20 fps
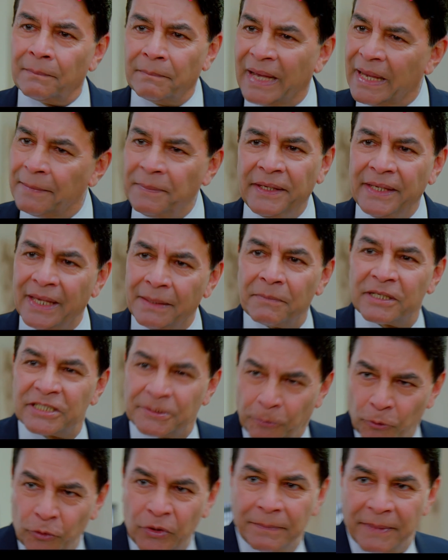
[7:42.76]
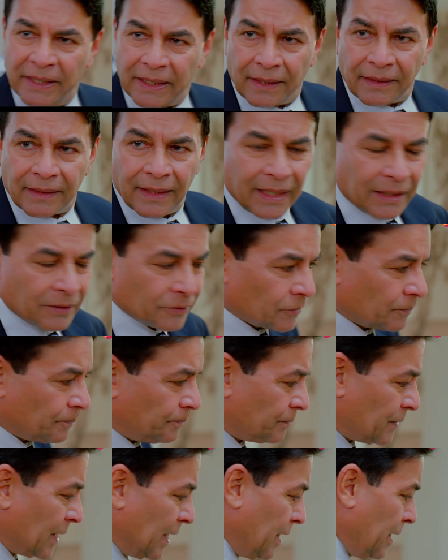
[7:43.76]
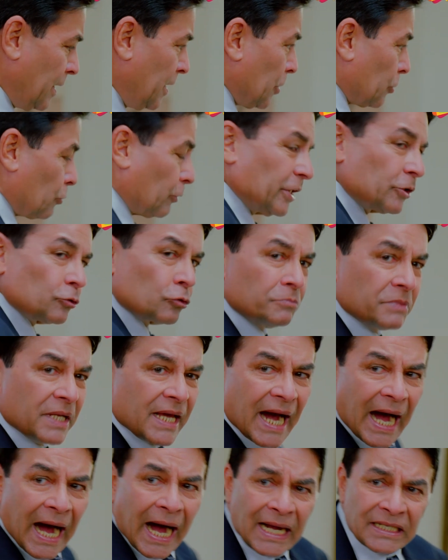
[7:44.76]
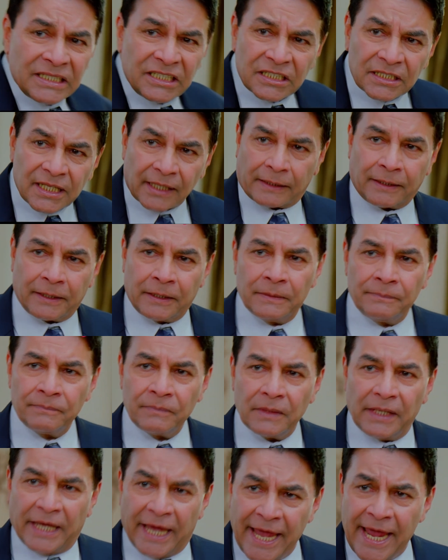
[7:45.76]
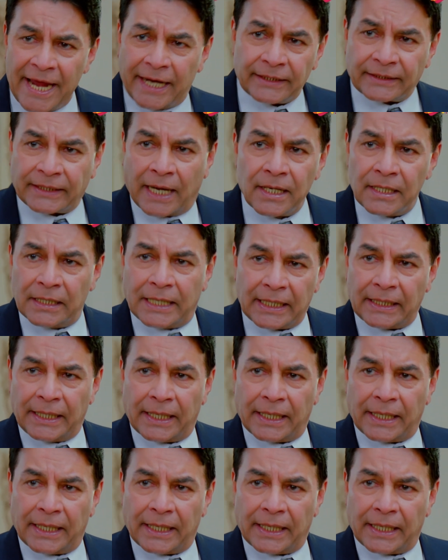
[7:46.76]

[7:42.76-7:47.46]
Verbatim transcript: मैं भी ये मजबूरी में कर रहा हूँ क्योंकि तुमने आज तक एक ढंग का